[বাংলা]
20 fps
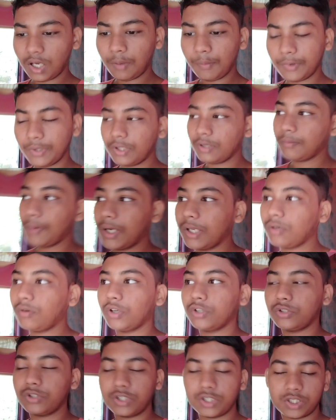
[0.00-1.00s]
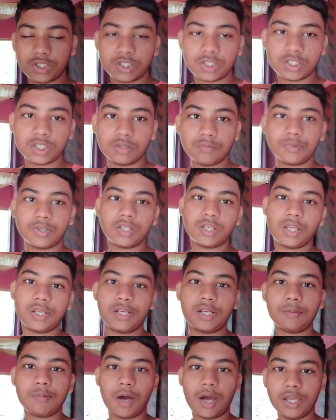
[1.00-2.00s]
আমাদের বাড়ি কয়জন এসেছে মানে
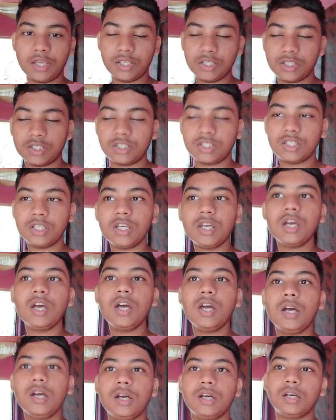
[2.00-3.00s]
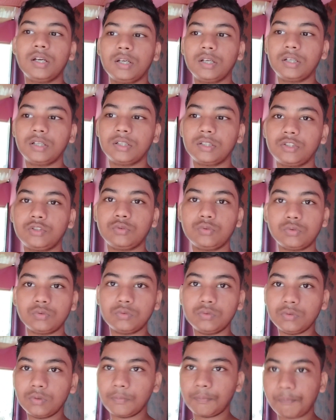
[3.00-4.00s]
একটা ভাই এসেছে
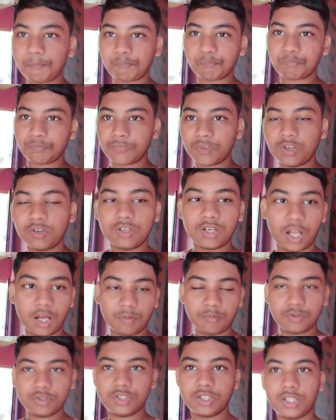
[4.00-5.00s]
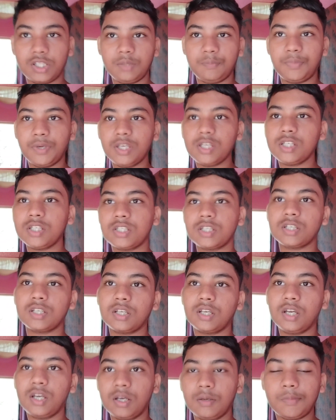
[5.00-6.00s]
চুনু নাম হচ্ছে দীপেশ
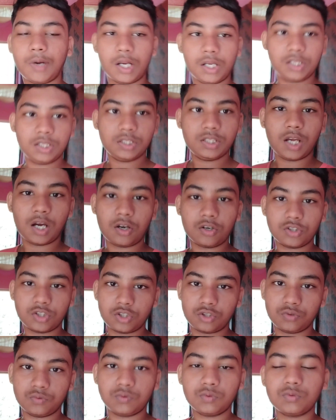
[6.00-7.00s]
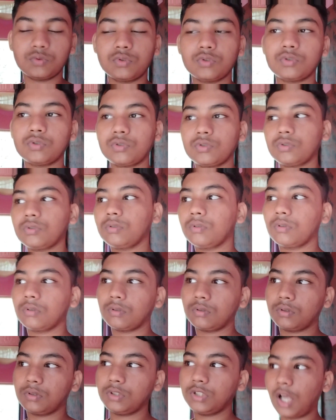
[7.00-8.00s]
বাড়ির ডাক হচ্ছে চুনু তো
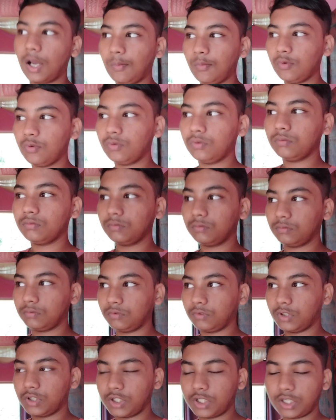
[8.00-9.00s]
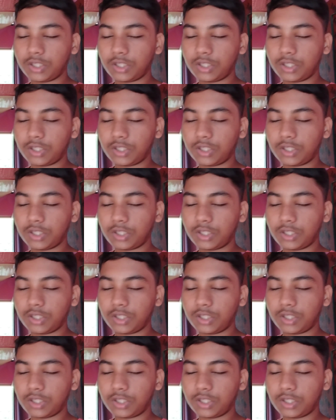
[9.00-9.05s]
যাব ওদের